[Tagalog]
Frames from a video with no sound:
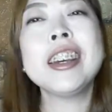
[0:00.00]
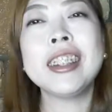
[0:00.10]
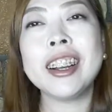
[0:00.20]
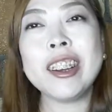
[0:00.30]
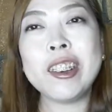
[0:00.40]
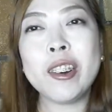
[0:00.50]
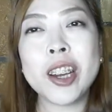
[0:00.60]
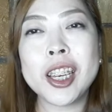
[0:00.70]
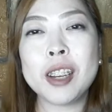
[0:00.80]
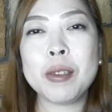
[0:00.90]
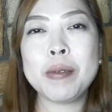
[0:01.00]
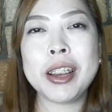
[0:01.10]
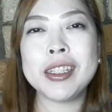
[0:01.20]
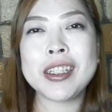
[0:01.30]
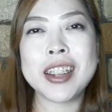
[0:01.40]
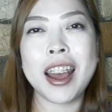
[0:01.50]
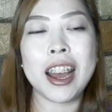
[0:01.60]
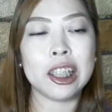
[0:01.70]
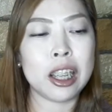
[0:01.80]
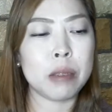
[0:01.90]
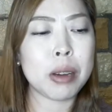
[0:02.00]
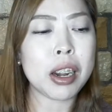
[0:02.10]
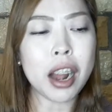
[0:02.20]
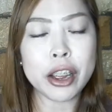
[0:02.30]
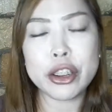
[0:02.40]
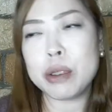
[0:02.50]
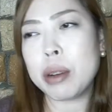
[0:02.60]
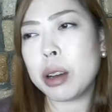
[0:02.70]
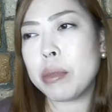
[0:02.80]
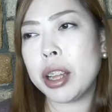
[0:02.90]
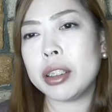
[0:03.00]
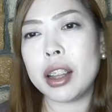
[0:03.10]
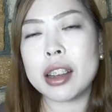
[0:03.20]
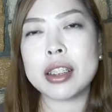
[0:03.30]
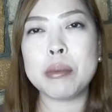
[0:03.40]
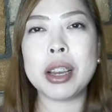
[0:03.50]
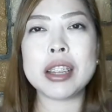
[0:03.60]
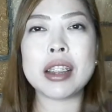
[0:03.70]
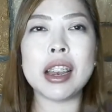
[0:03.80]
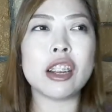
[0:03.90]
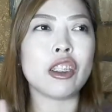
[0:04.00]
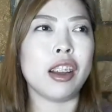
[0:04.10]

Nakakaloka yung nagbebenta si ate. Parang ayaw niya makabenta kasi mag-isa lang siya.